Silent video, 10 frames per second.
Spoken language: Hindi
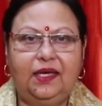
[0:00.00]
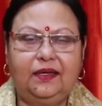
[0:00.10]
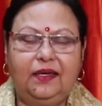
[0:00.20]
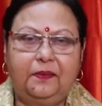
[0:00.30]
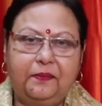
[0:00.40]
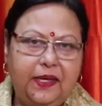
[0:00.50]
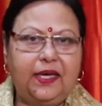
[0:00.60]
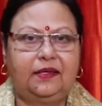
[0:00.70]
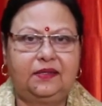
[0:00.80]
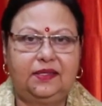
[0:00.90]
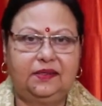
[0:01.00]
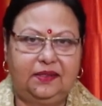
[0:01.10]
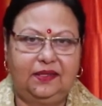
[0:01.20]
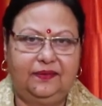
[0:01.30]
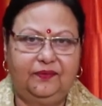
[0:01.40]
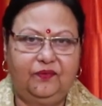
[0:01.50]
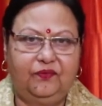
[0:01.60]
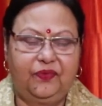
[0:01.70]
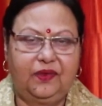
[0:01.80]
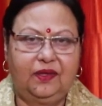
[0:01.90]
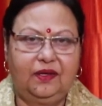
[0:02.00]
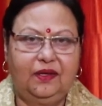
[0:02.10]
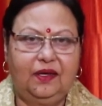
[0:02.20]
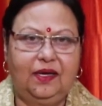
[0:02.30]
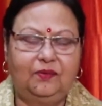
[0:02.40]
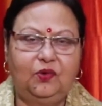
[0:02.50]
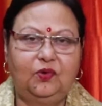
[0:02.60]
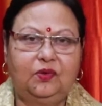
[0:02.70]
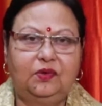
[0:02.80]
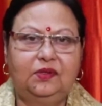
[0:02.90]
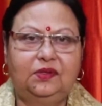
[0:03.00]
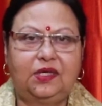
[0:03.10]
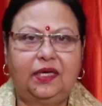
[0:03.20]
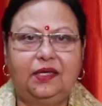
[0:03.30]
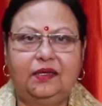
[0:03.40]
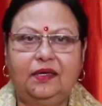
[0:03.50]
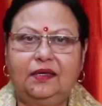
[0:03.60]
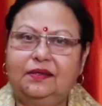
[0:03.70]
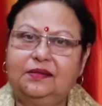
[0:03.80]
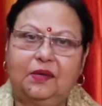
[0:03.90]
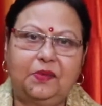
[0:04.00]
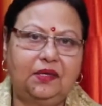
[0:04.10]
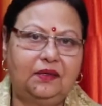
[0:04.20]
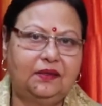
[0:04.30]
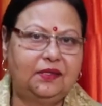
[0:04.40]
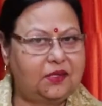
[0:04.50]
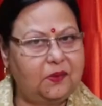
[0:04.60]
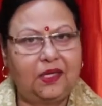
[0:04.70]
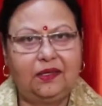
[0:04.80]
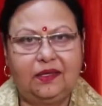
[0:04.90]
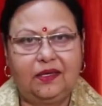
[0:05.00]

एक लंबे अरसे से हम लोग चाइना का सामान इस्तेमाल कर